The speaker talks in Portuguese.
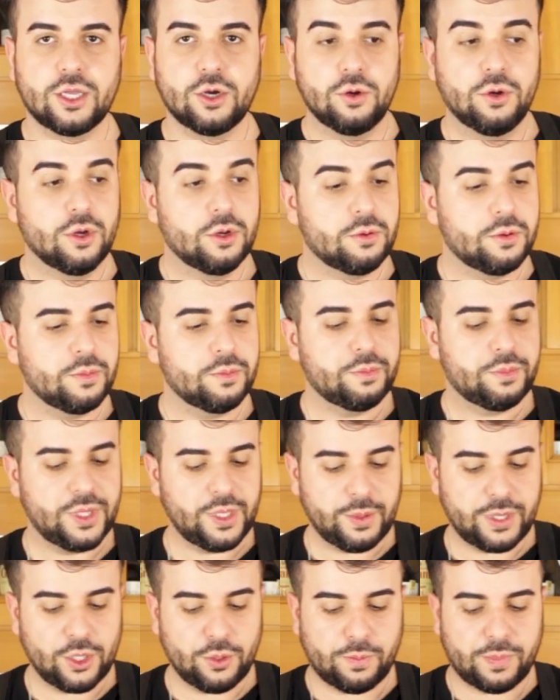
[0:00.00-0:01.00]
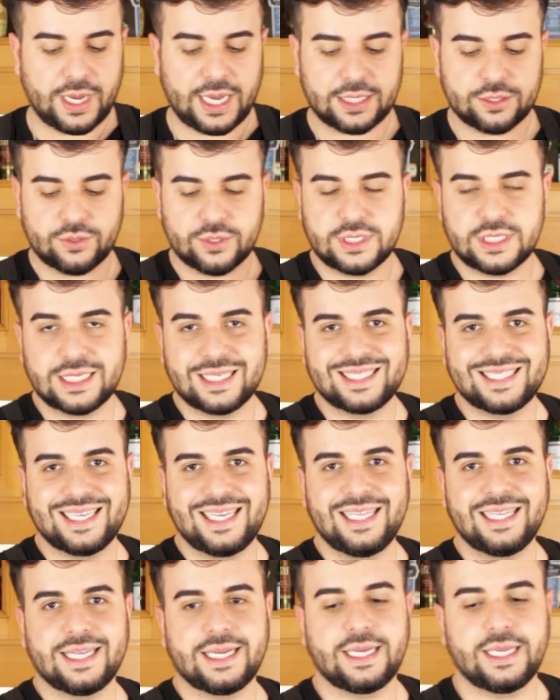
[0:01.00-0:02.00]
Então, primeiro passo,
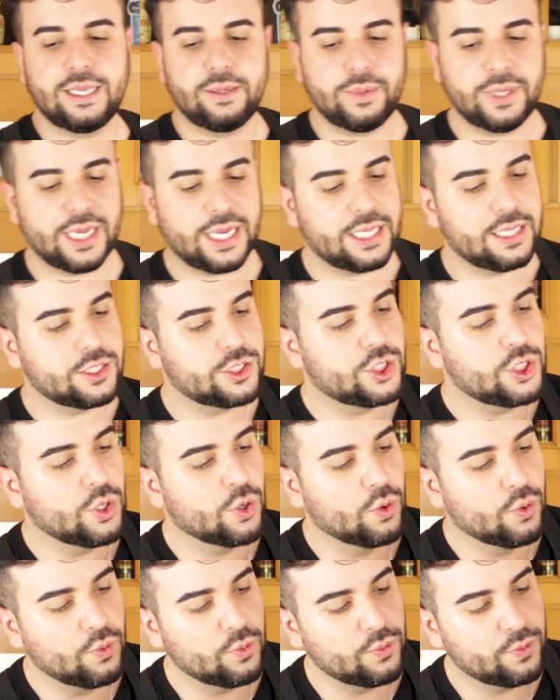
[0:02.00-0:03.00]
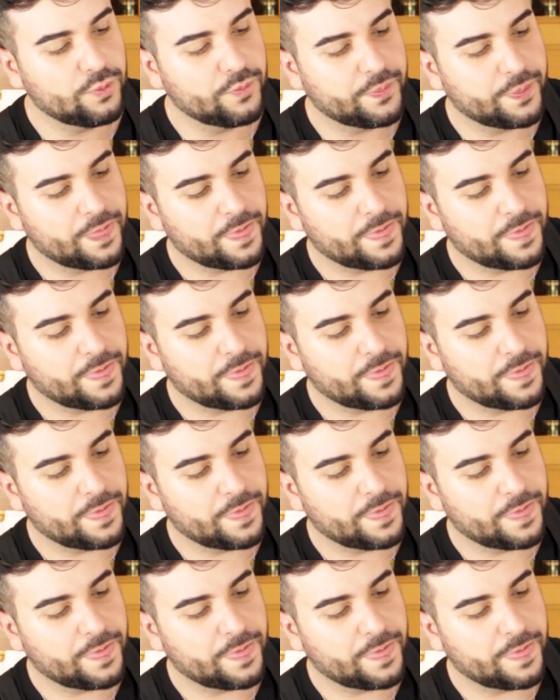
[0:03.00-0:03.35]
60 ml de rum.